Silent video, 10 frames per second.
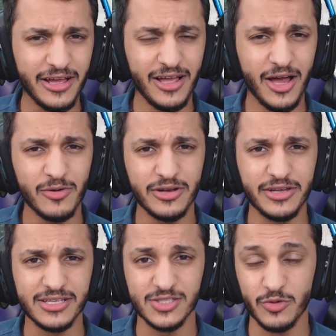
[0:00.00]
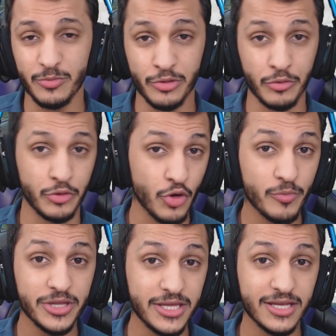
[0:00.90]
راح احاول اني اسوي بثوث
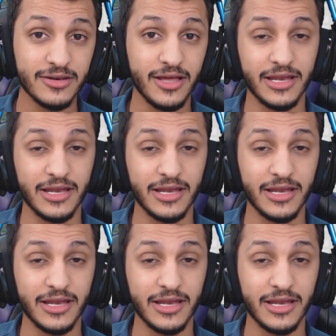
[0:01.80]
يوميا